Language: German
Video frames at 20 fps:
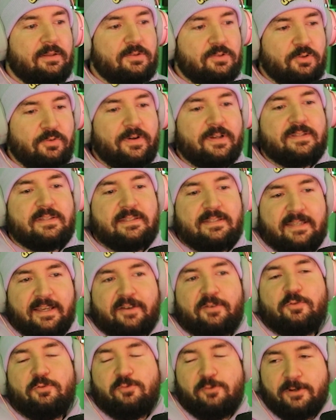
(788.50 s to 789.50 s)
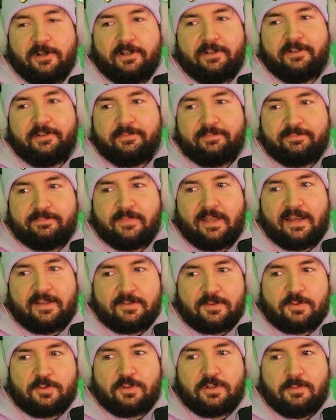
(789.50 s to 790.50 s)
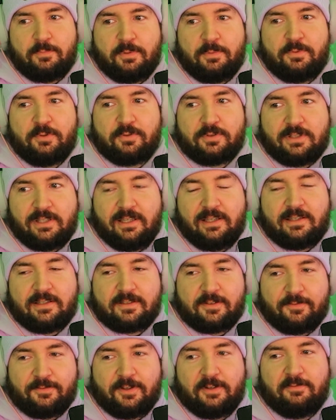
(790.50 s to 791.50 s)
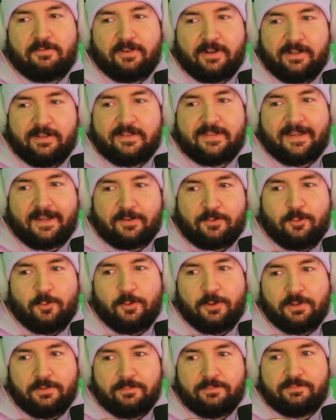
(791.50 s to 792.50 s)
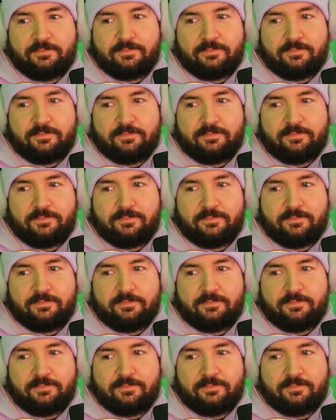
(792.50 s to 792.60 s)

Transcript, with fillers: Sowas ist ja cool, ne? Also so eine Bibliothek ist auf jeden Fall sehr cool.